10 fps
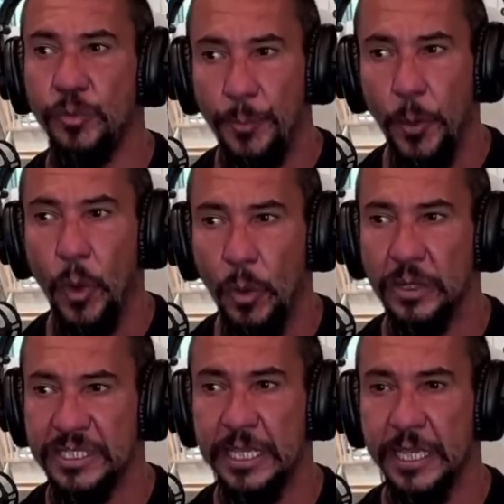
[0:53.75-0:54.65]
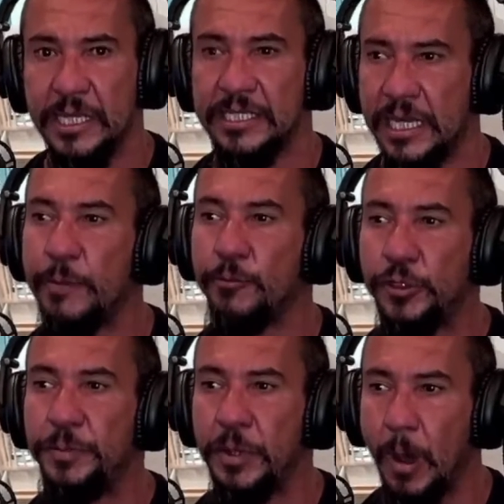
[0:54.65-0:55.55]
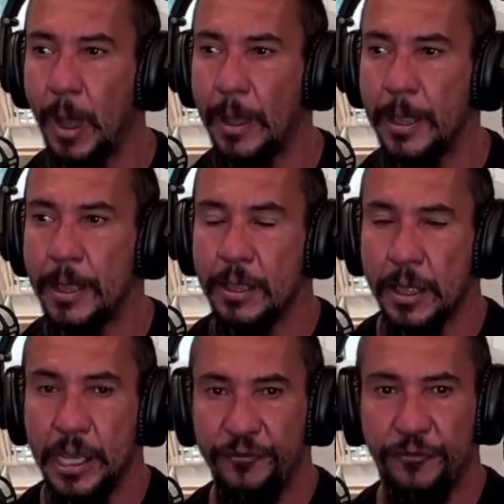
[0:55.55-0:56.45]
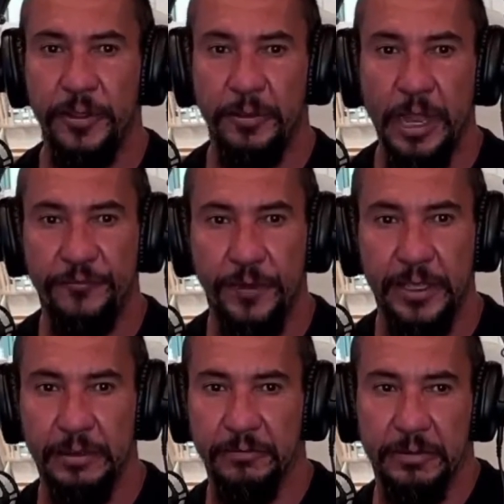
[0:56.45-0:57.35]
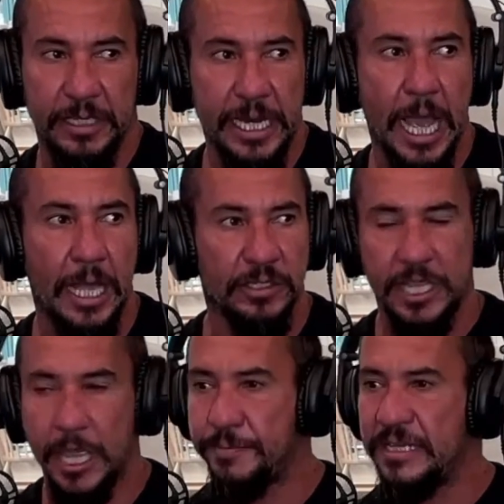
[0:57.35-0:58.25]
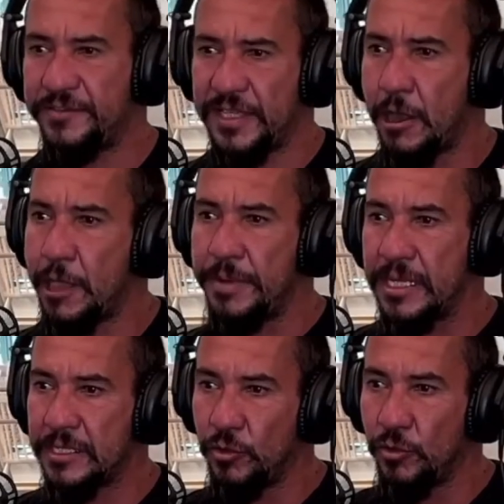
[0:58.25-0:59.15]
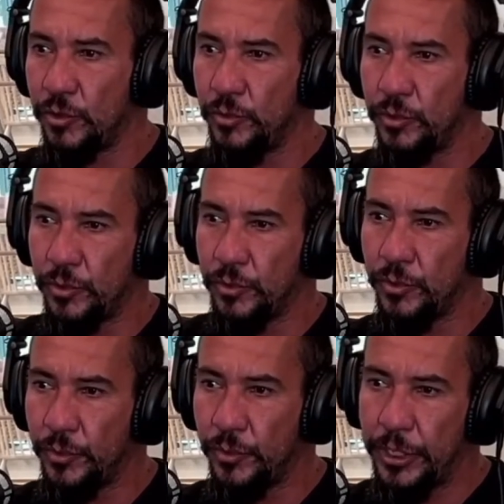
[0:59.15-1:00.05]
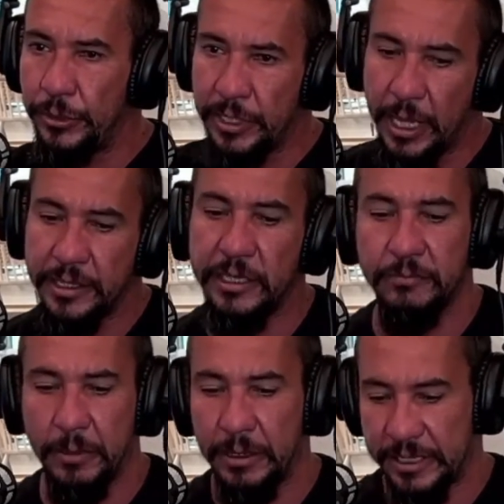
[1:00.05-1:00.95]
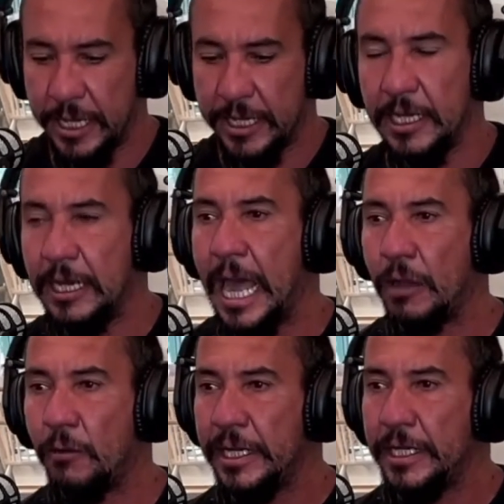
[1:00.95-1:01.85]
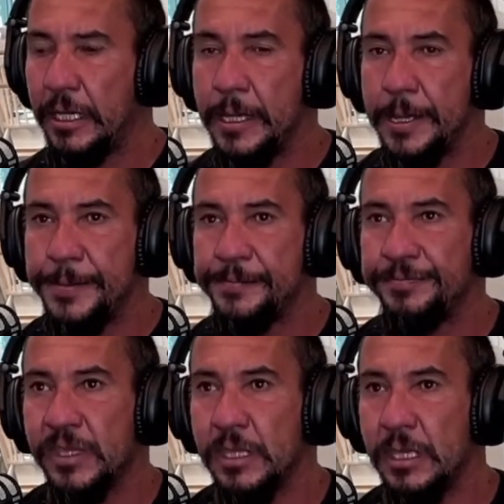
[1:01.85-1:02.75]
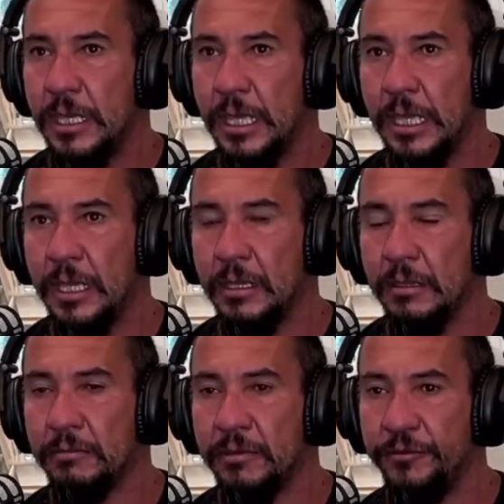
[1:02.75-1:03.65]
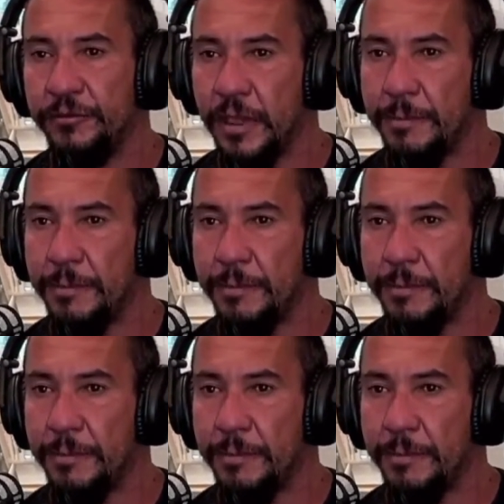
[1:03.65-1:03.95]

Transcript: um pouco. Sem ele seria muito pior. É. Ele, foi, ele foi criado, fizeram a represa no, no, no, no Rio e aí uhum. tinha aquele lago ali que, enfim, é,